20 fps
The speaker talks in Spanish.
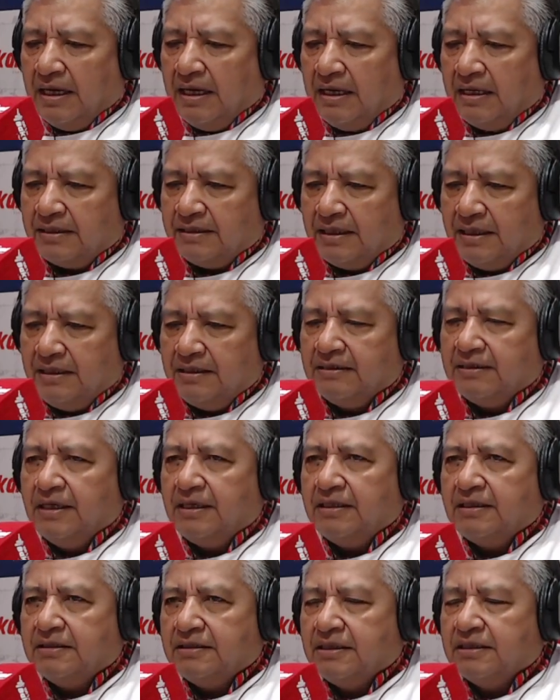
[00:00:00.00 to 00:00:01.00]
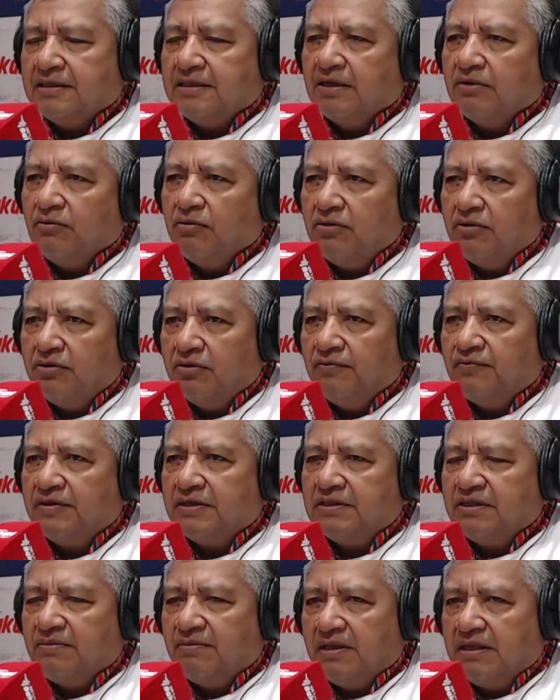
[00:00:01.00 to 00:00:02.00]
realizar este segundo
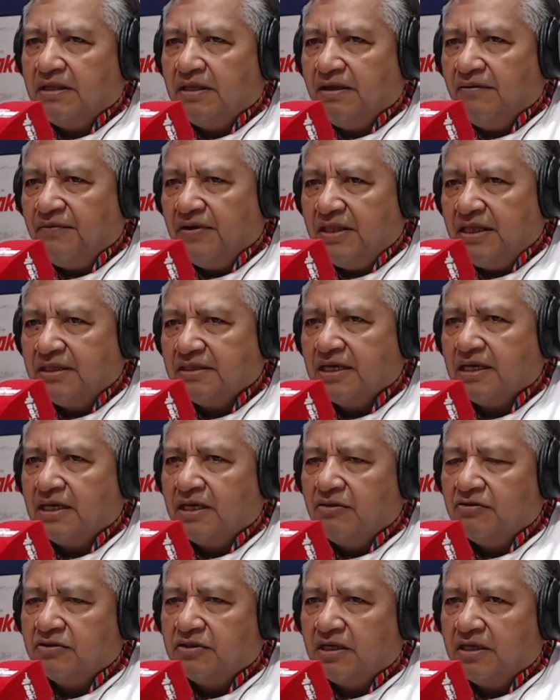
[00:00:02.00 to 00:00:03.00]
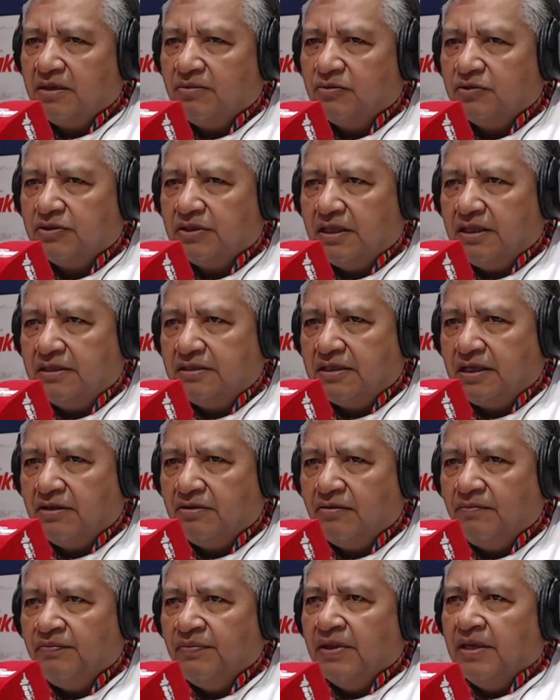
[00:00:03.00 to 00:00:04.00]
Festival de la Fanesca que lo estaremos
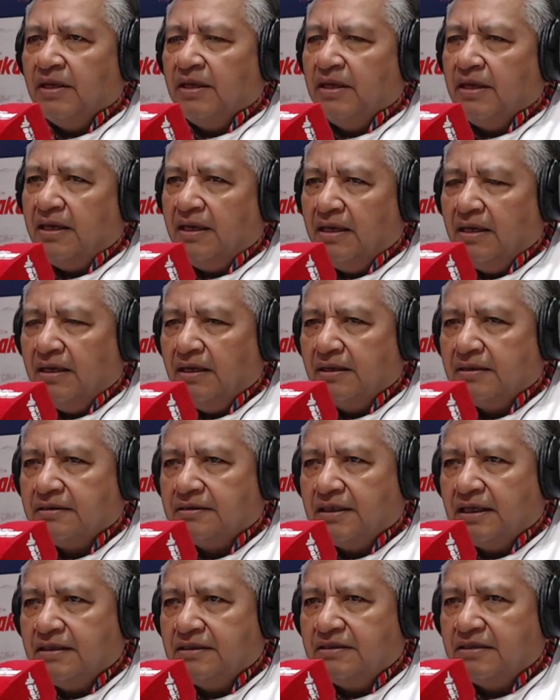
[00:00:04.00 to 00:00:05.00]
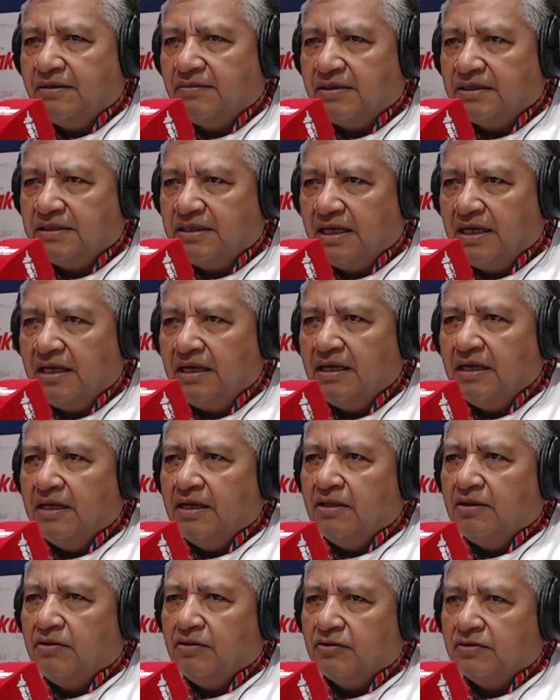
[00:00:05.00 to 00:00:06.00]
realizando en San Sebastián
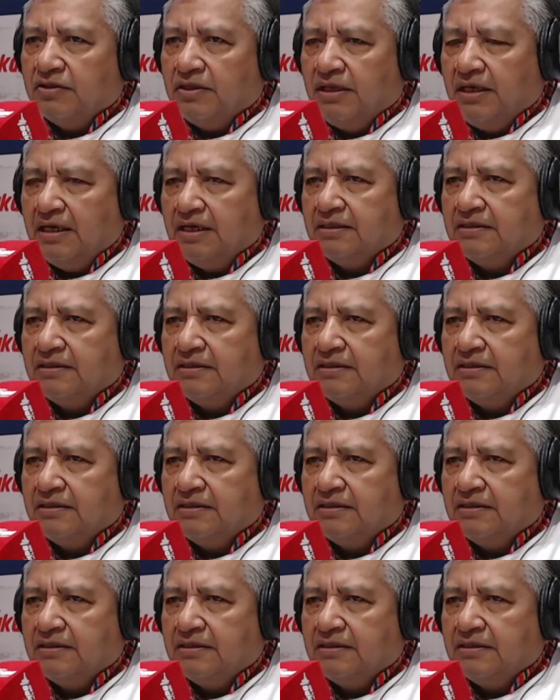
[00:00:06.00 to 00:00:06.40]
los días